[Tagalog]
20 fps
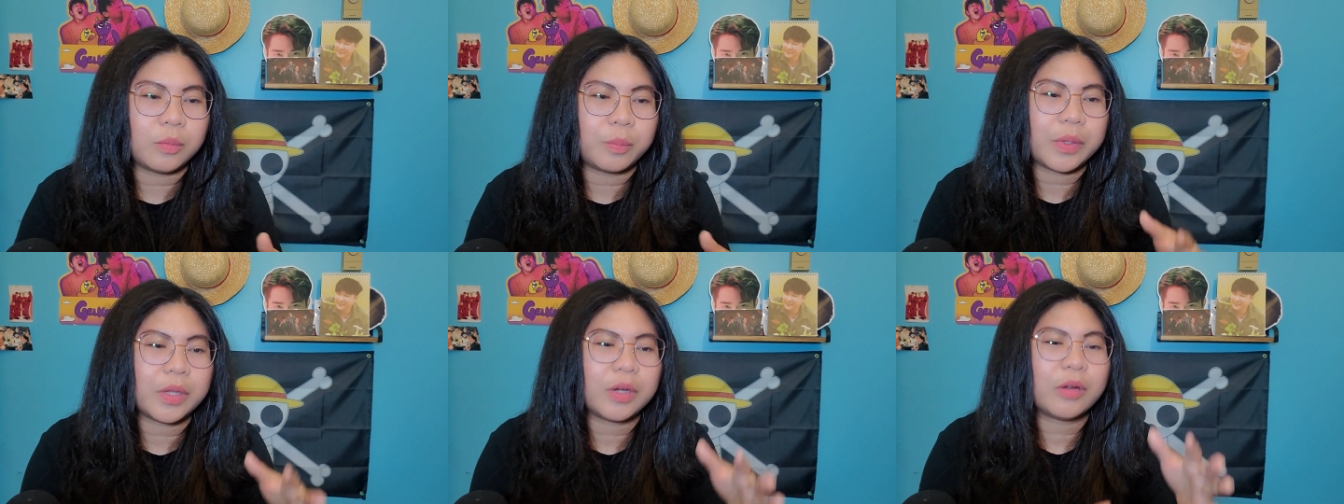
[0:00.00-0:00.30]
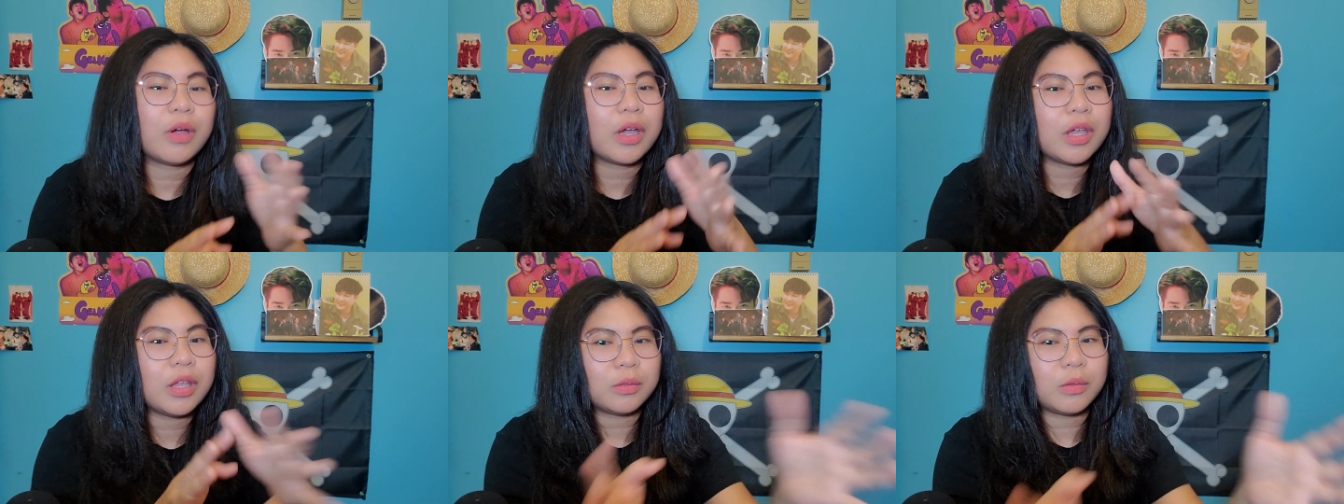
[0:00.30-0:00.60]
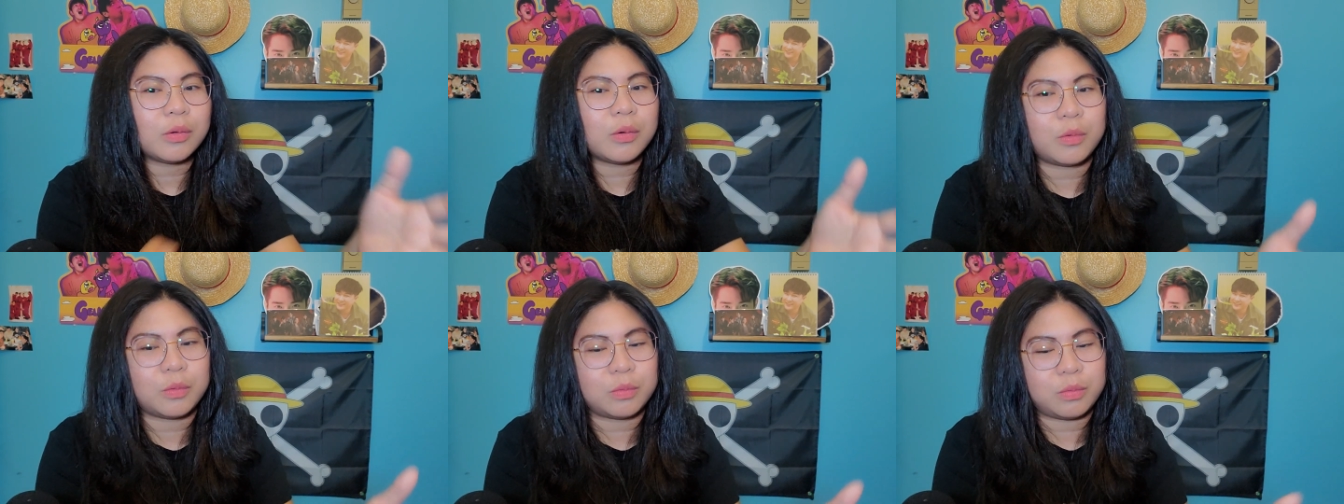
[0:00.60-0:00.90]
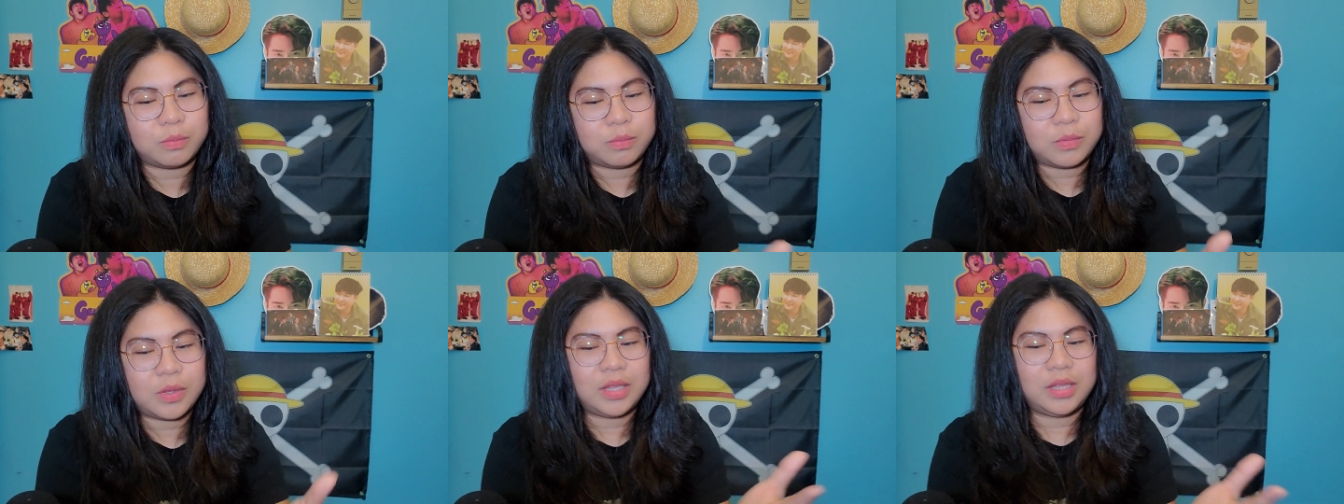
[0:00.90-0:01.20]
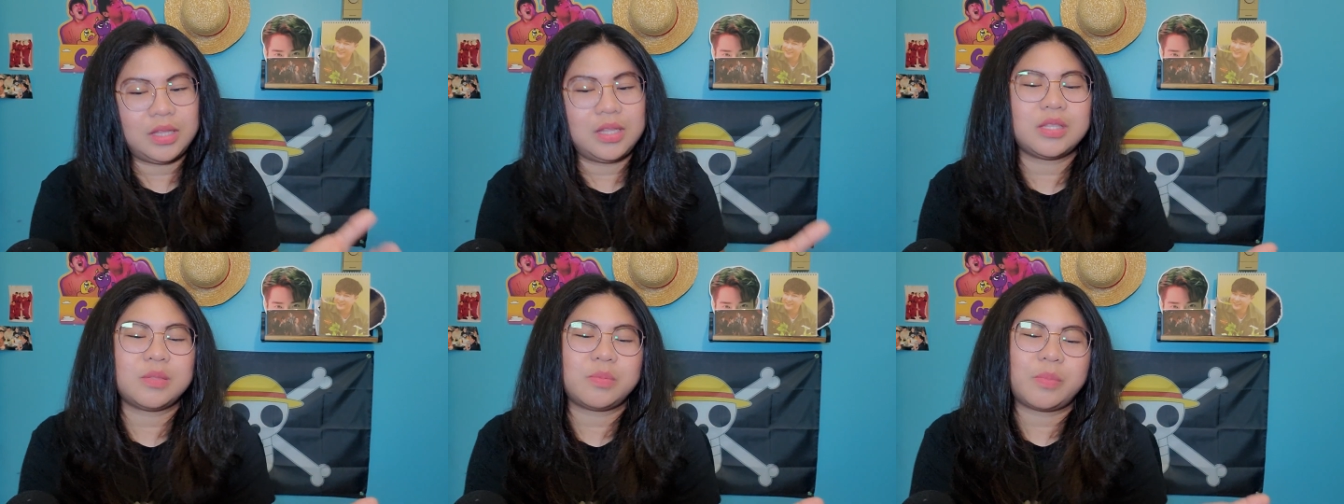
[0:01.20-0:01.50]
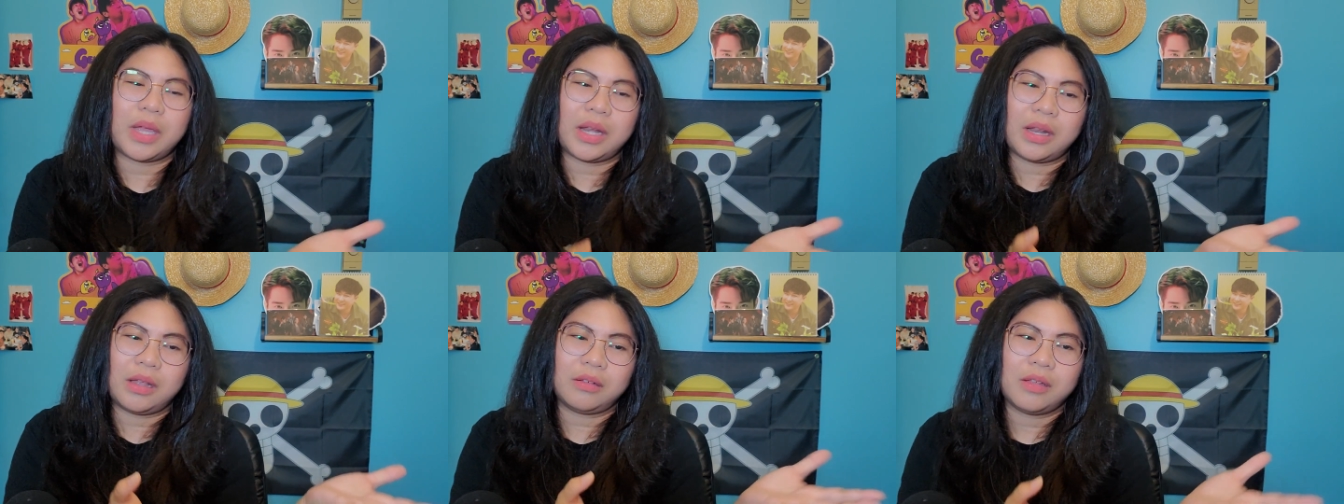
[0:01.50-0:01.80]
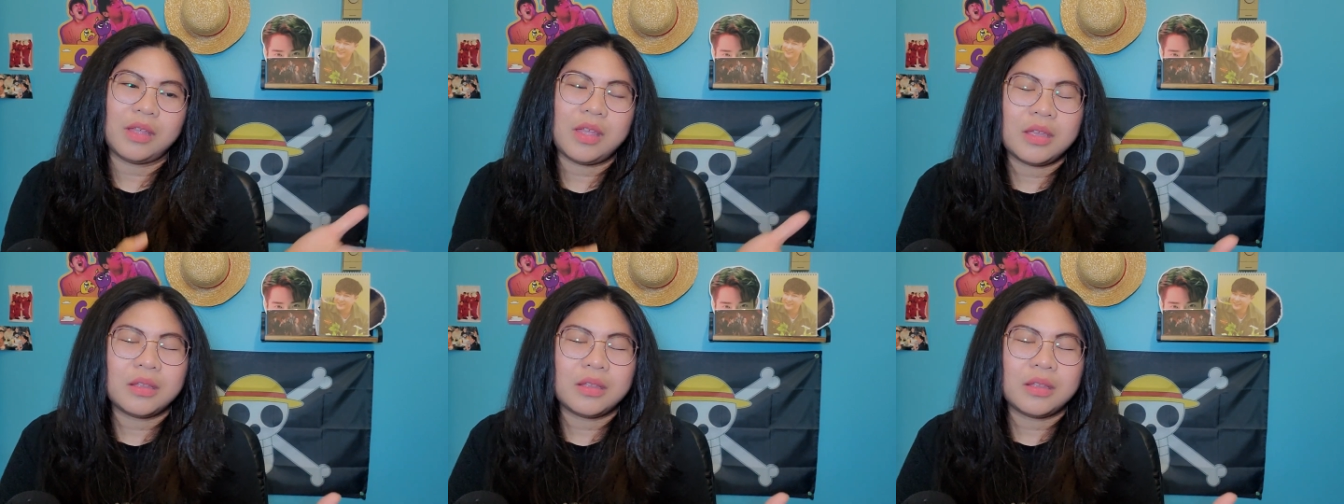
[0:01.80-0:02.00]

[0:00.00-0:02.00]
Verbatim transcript: Pero ito, at least parang,